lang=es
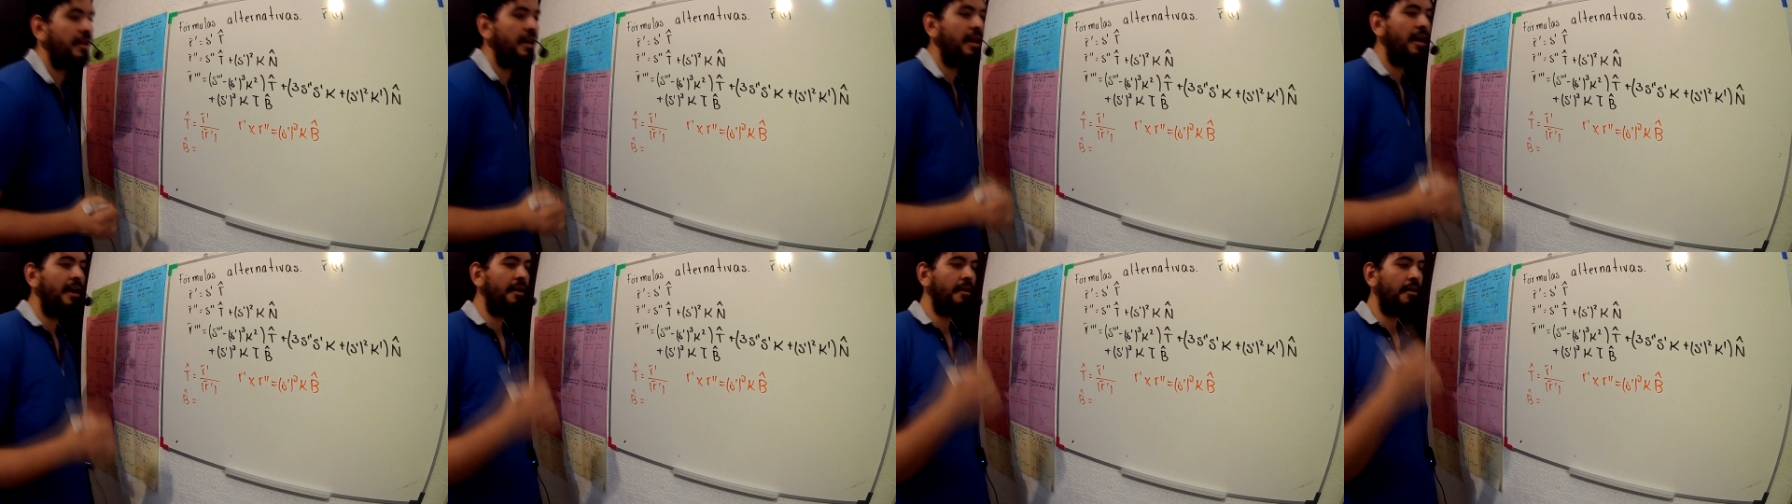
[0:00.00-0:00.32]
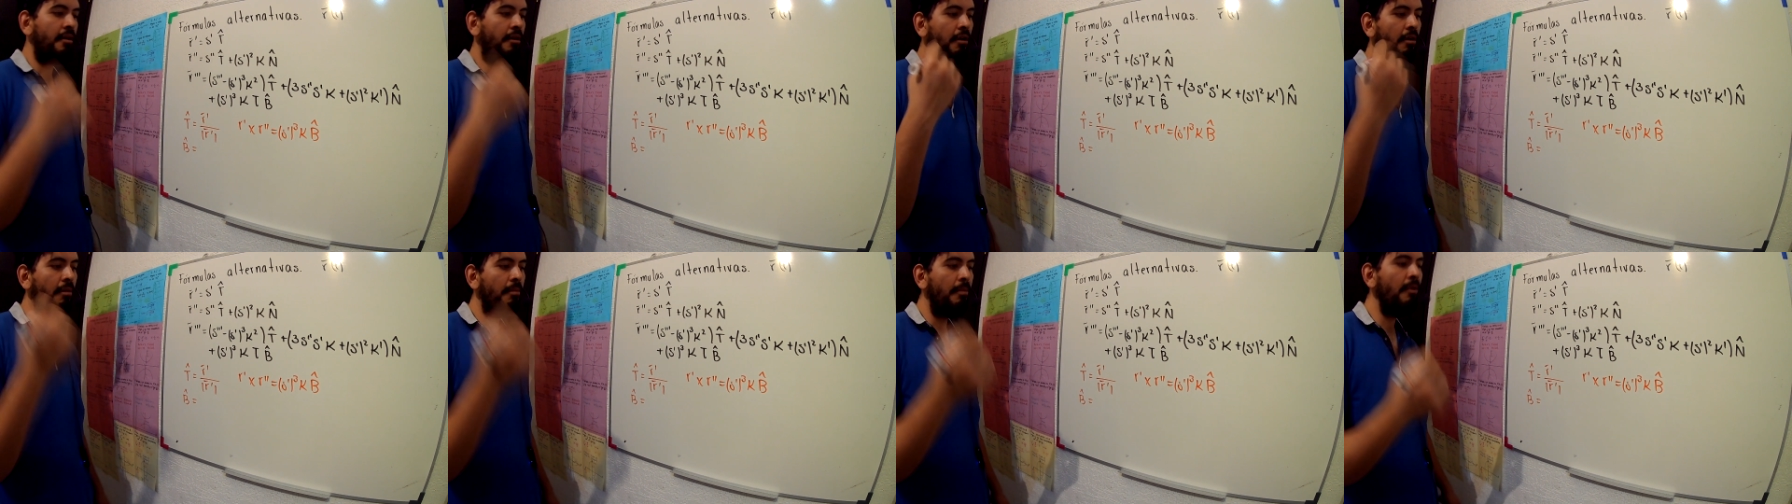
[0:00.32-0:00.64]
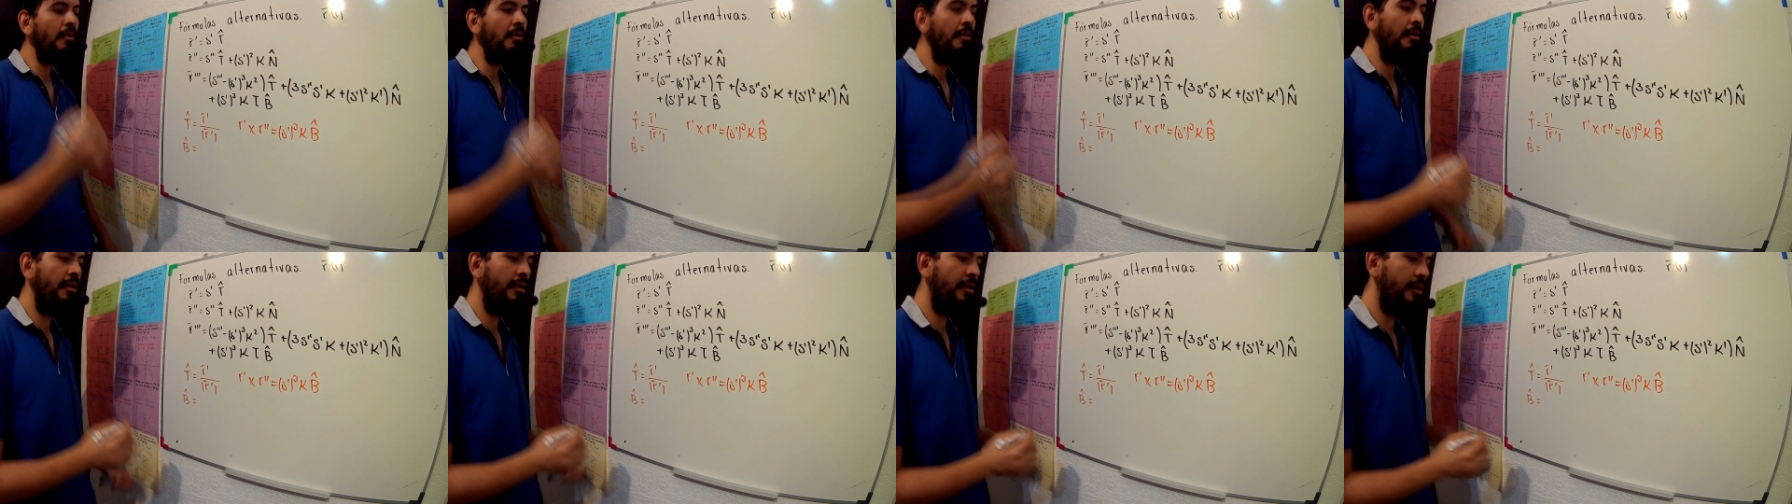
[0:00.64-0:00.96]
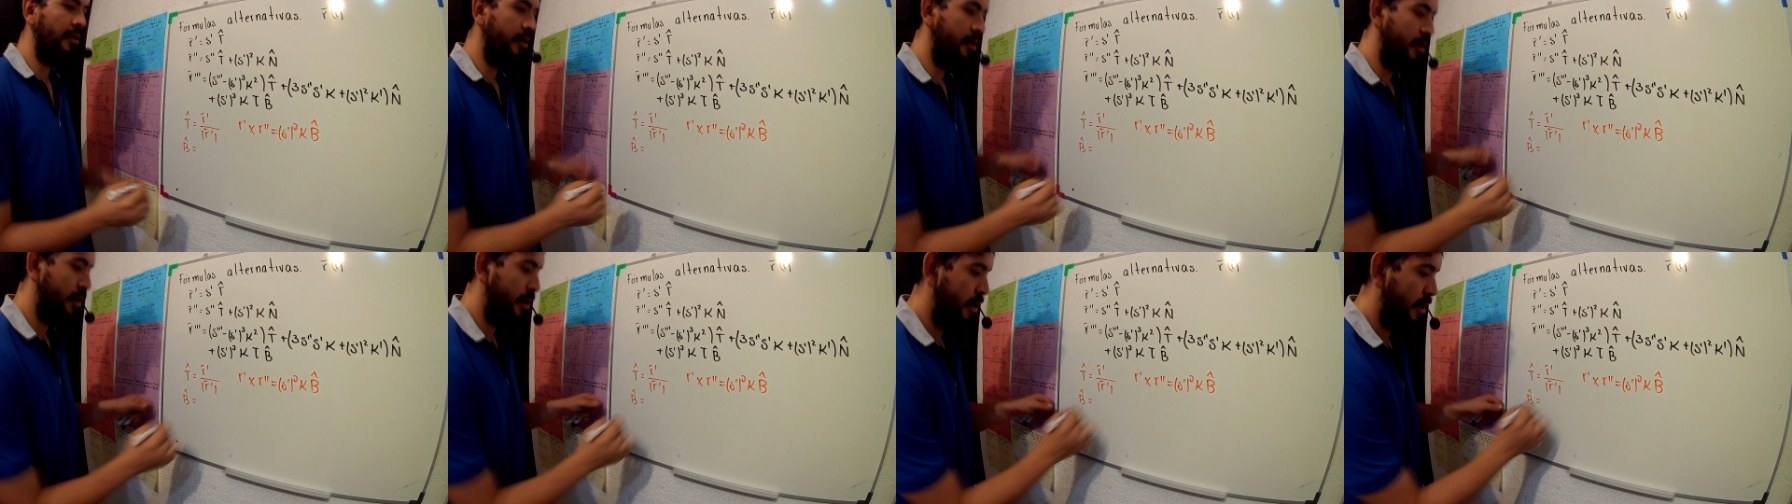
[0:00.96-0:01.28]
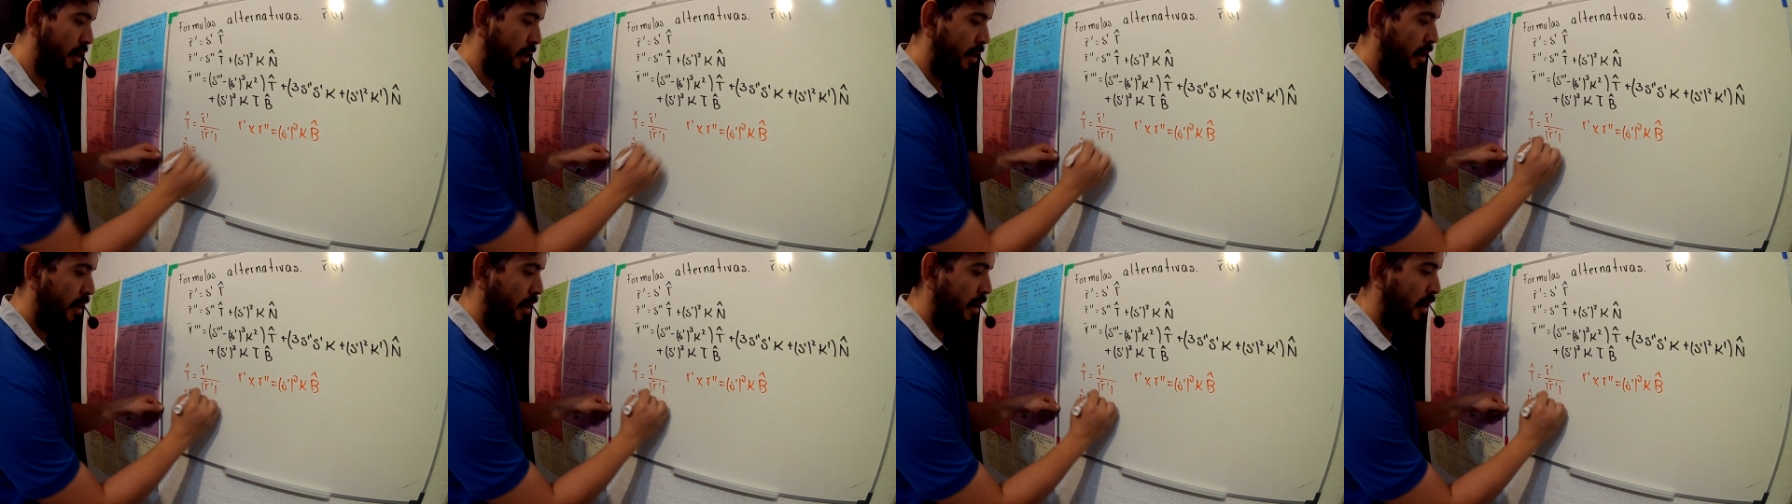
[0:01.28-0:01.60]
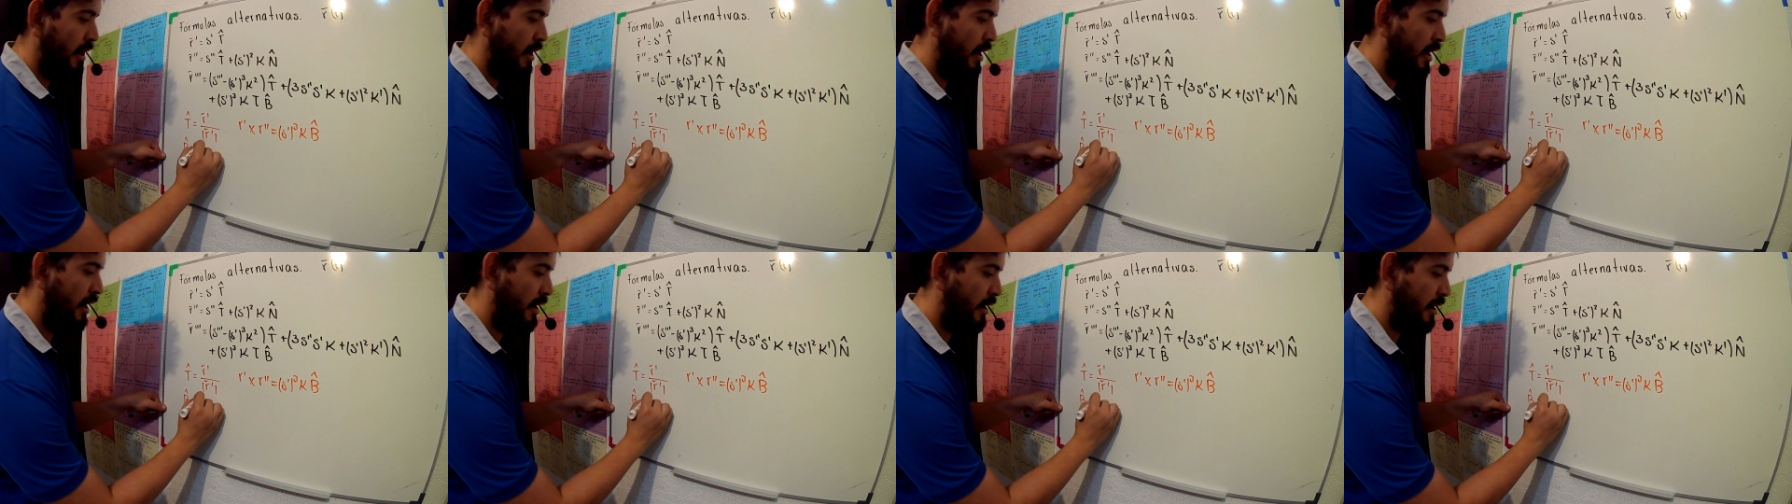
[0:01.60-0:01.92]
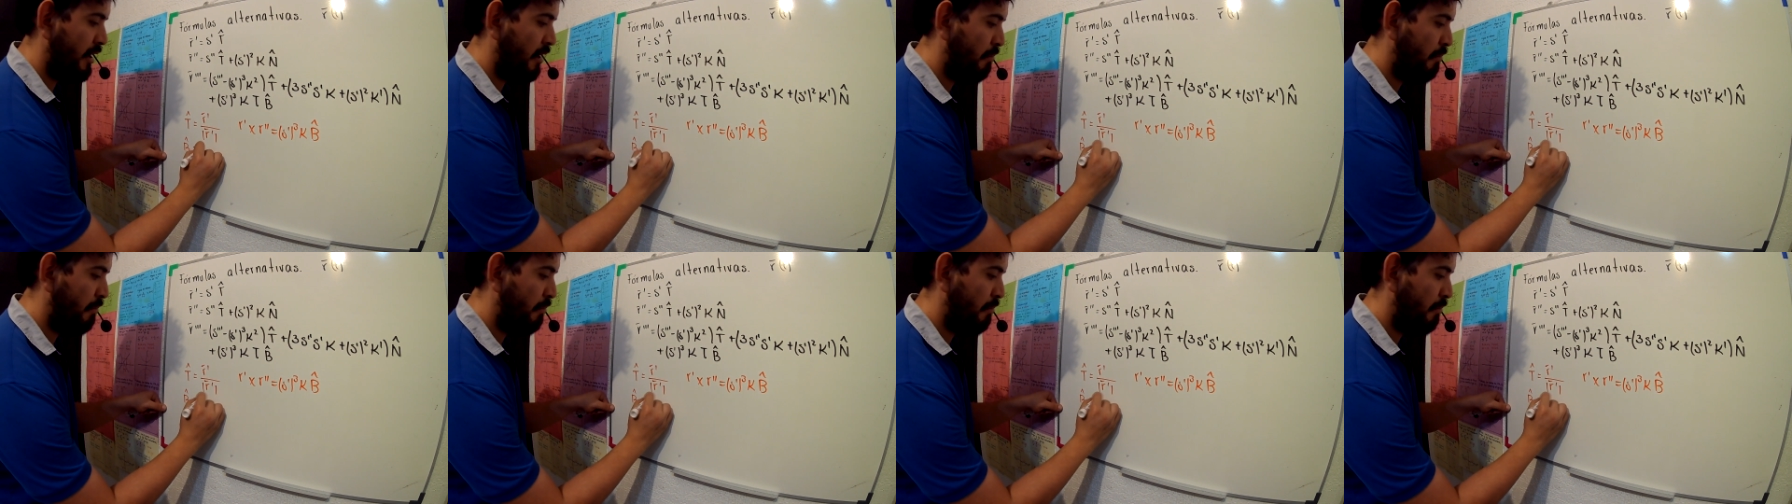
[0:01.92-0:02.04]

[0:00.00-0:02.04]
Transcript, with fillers: como R'